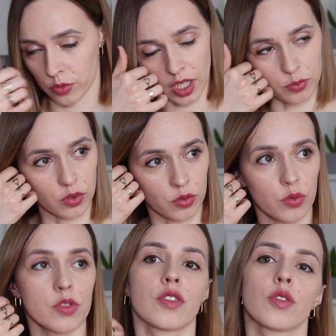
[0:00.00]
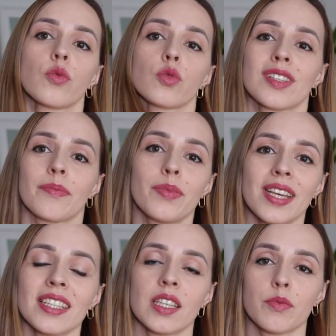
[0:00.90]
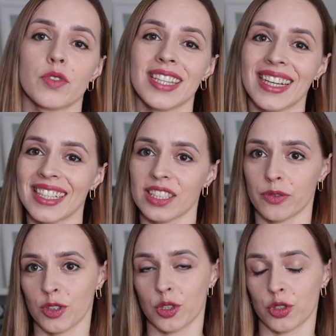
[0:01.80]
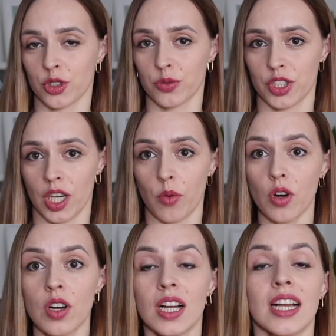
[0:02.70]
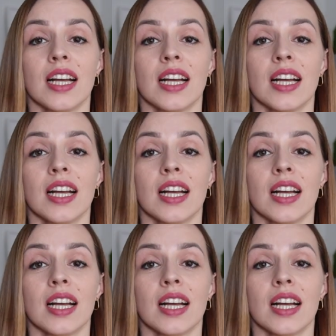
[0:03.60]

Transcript: jamą ustną, uzębieniem negatywnego się działo,